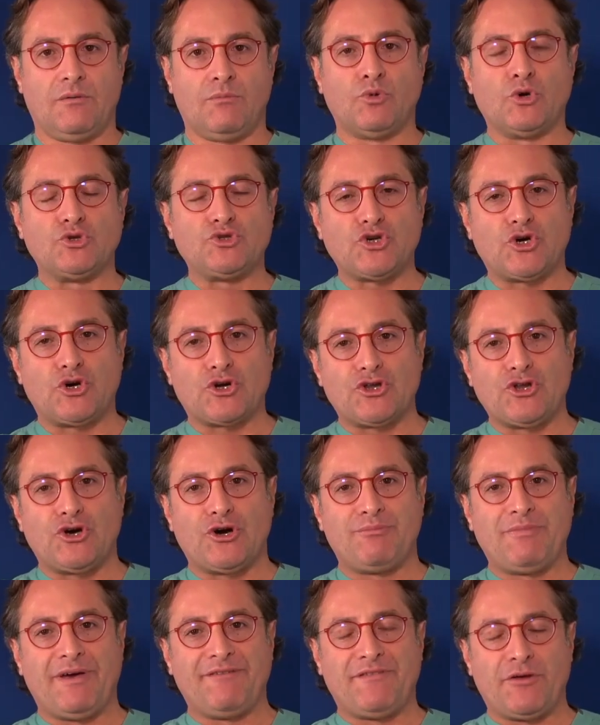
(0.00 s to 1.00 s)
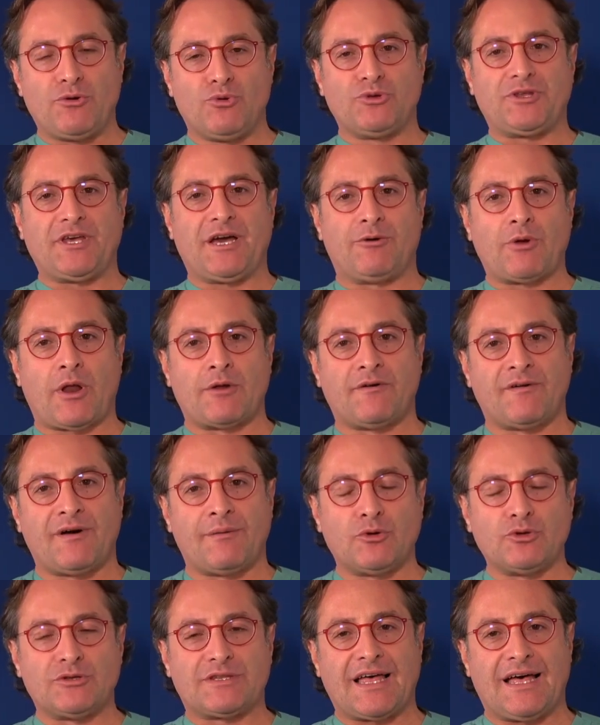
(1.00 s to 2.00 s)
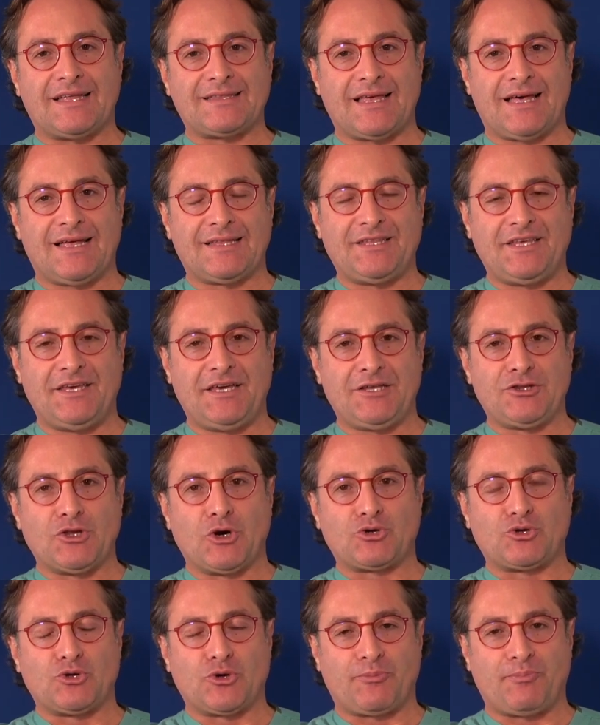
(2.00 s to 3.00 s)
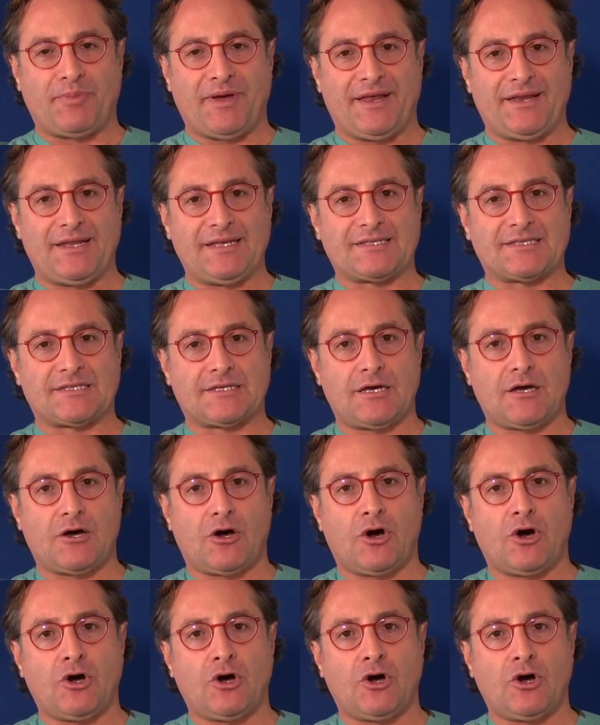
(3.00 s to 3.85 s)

Buongiorno, benvenuti a una nuova puntata di Dr. Penis.